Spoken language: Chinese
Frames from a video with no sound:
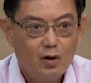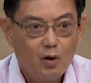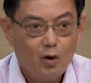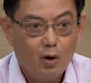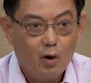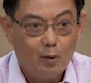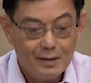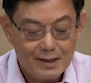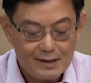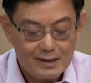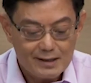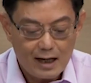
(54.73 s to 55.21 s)

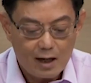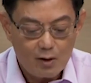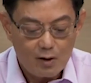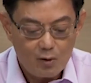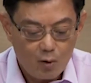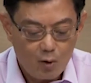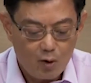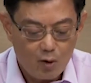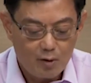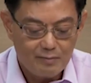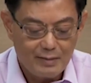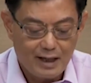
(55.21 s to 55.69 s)
我们将
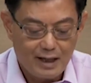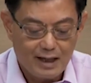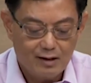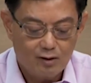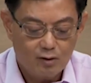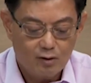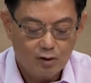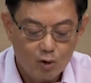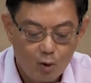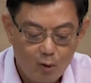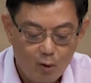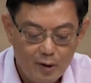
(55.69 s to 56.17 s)
豁免
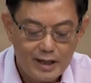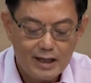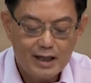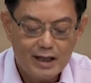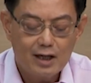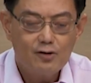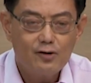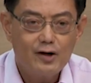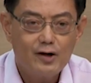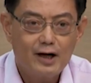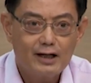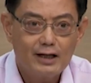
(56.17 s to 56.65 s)
多一
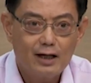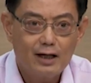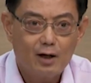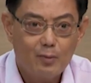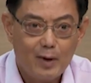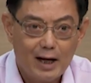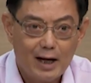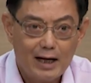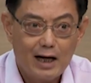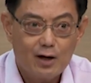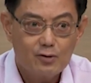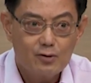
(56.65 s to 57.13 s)
个月的
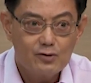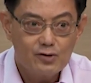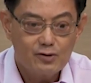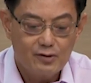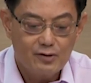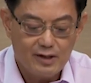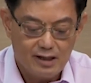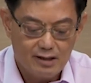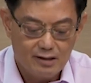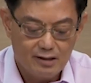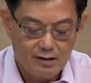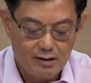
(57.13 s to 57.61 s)
外劳
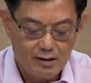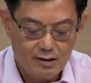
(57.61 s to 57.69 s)
税，